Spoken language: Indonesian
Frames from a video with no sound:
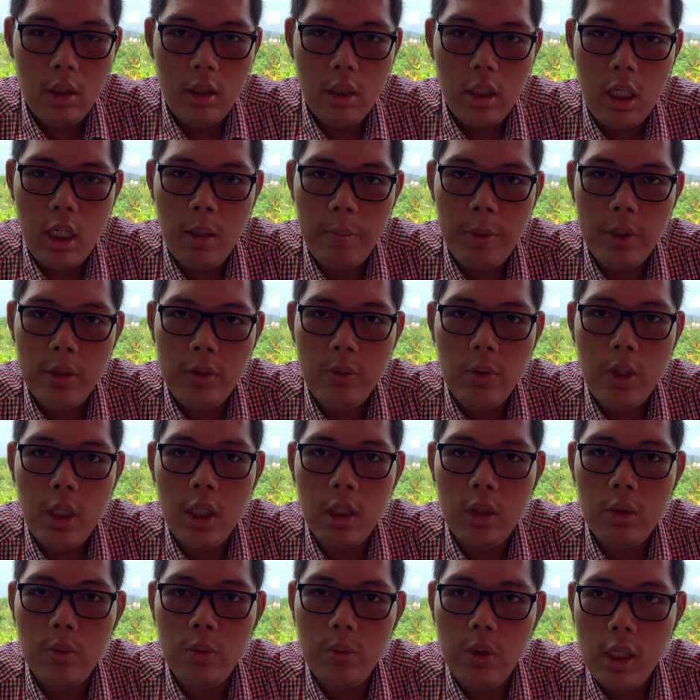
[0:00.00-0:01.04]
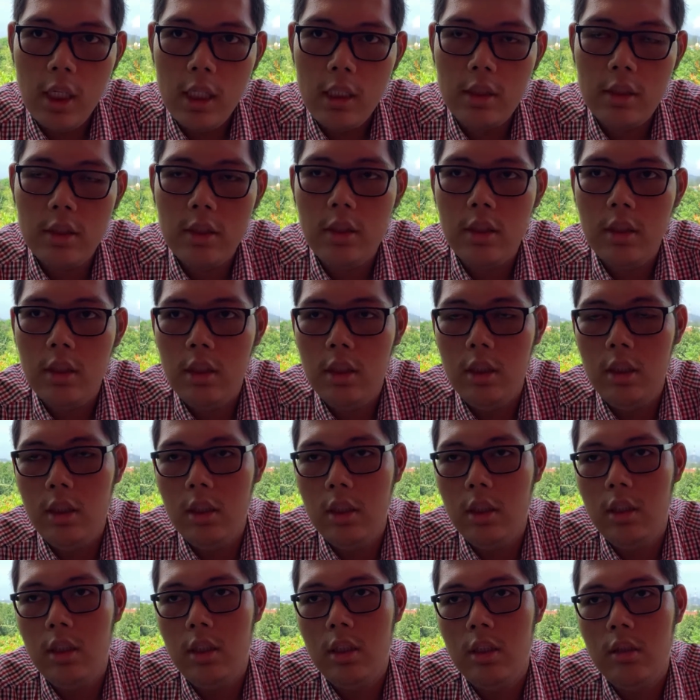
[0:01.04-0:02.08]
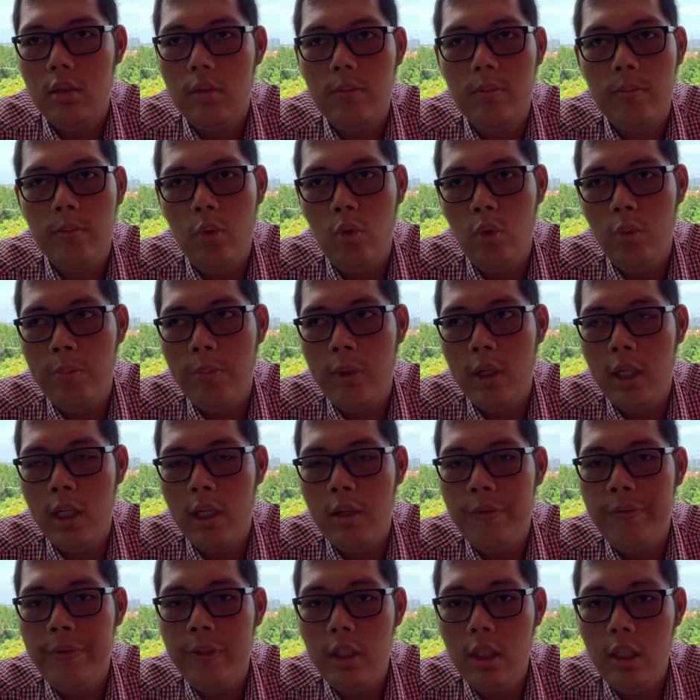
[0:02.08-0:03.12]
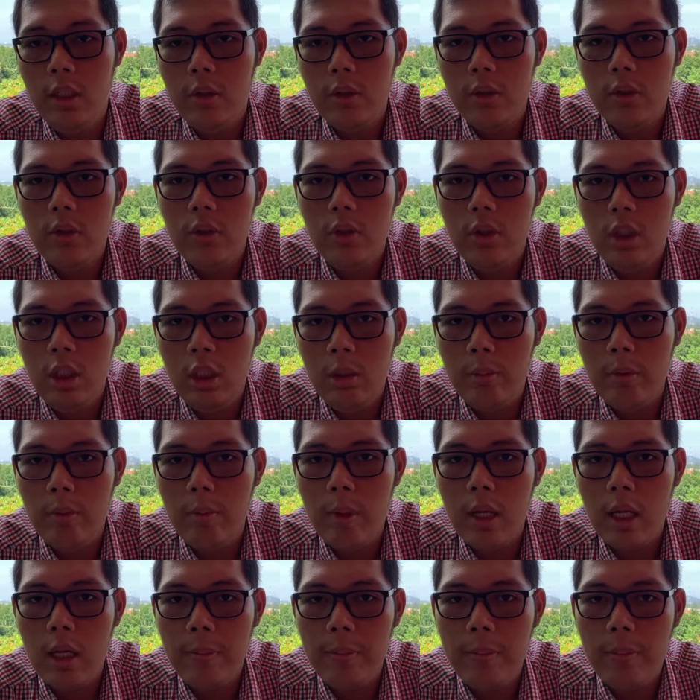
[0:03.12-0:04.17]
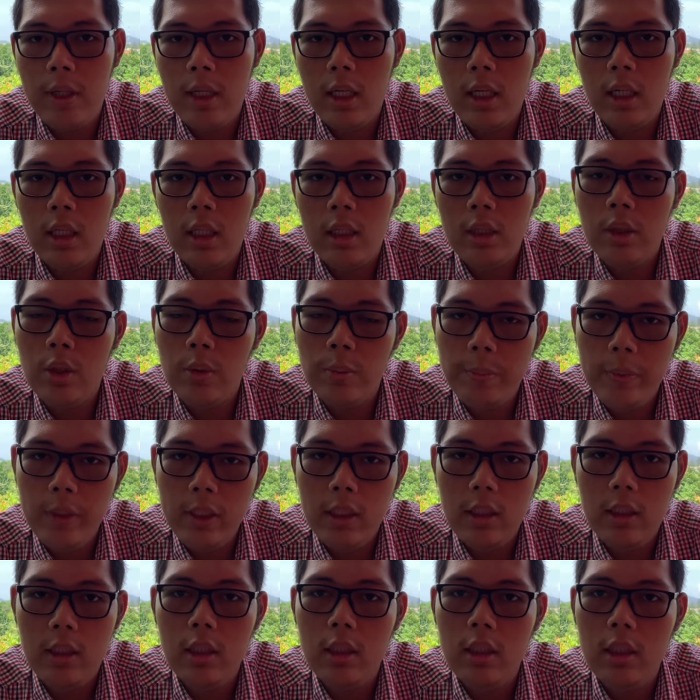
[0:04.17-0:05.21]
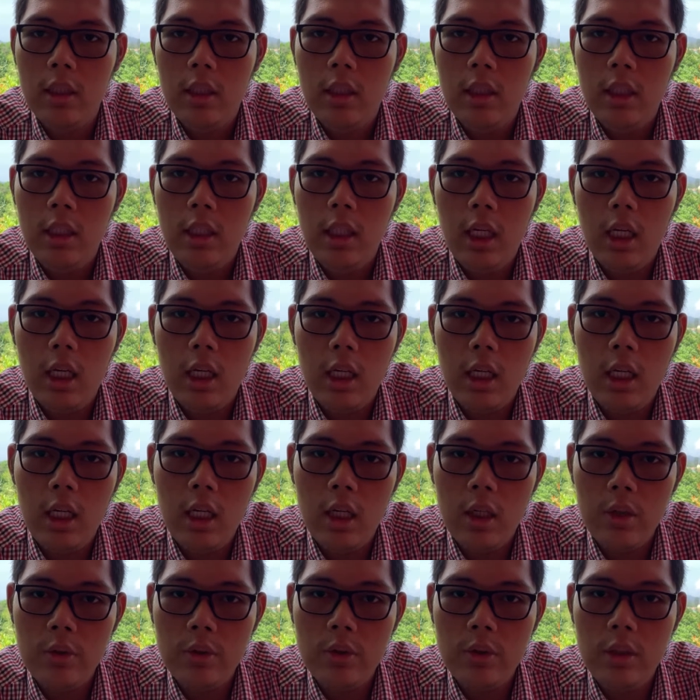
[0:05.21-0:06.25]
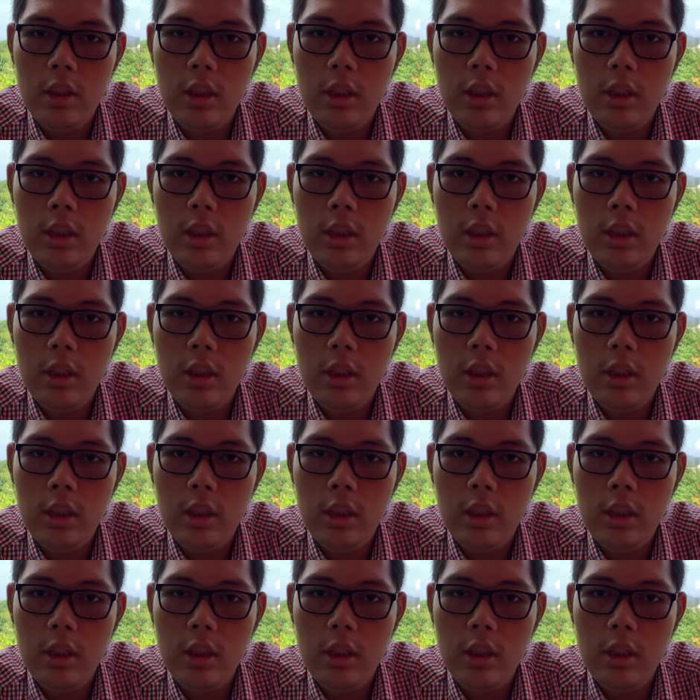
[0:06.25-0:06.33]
Terdapat juga tugas ya, berupa video di beberapa topik yang harus